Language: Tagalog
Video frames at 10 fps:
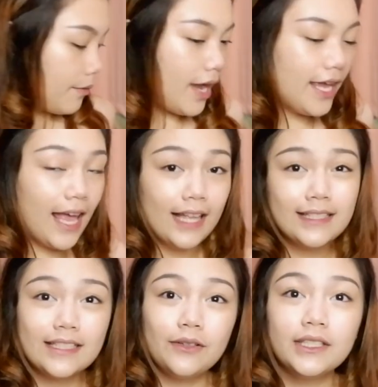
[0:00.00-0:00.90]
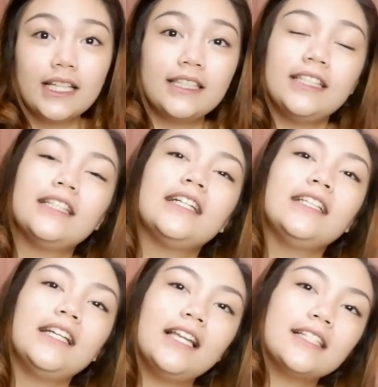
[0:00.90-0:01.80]
So, ayan. So,
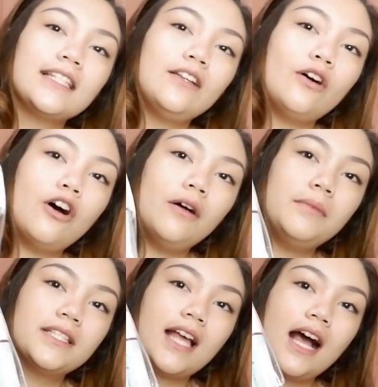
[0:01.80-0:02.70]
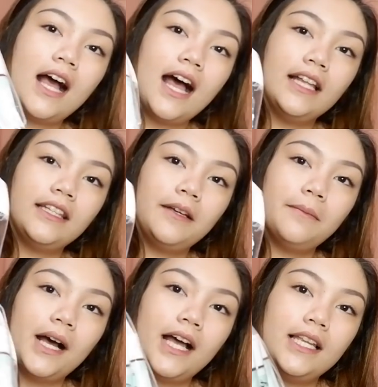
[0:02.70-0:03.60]
natitira na lang sa loob is ang ating
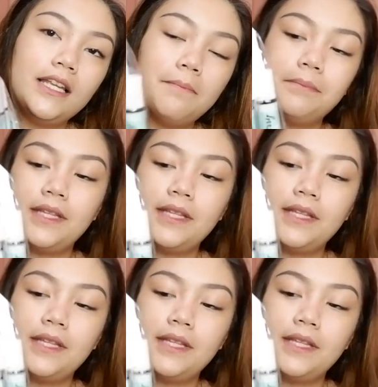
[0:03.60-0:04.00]
mga lip